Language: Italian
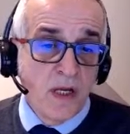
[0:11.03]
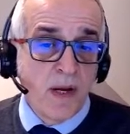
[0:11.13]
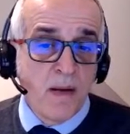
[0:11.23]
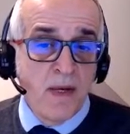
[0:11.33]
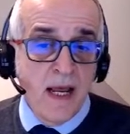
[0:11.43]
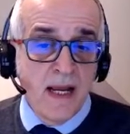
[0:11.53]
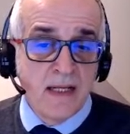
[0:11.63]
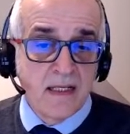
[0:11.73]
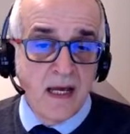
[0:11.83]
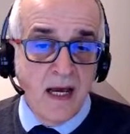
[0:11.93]
di
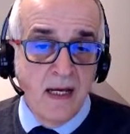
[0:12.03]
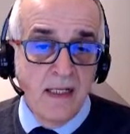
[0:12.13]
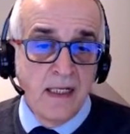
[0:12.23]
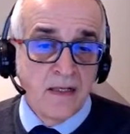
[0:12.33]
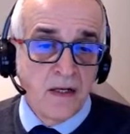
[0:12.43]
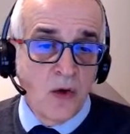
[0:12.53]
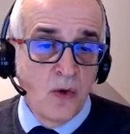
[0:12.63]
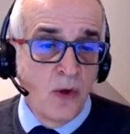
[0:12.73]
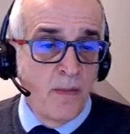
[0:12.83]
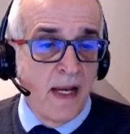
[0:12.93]
preminenza,
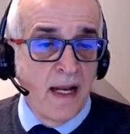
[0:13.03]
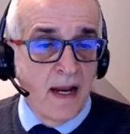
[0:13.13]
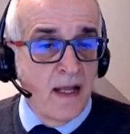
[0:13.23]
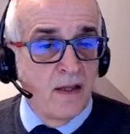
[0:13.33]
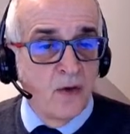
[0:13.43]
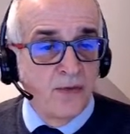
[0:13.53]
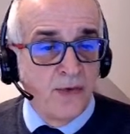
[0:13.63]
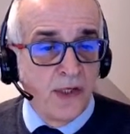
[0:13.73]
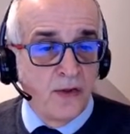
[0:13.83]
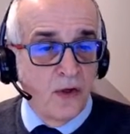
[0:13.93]
secondo me la rende un
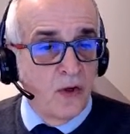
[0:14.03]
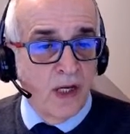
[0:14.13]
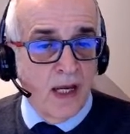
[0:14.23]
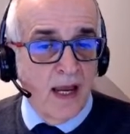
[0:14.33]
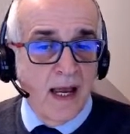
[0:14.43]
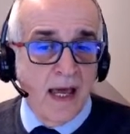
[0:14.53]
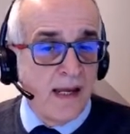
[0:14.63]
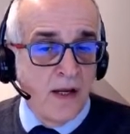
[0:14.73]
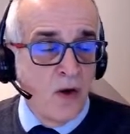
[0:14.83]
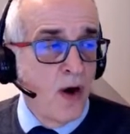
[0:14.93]
titolo che è
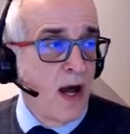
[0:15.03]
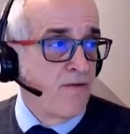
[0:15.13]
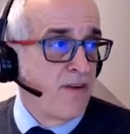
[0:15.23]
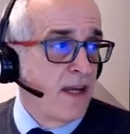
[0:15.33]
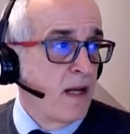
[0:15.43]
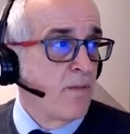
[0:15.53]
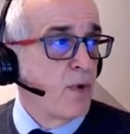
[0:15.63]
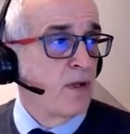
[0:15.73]
carino avere in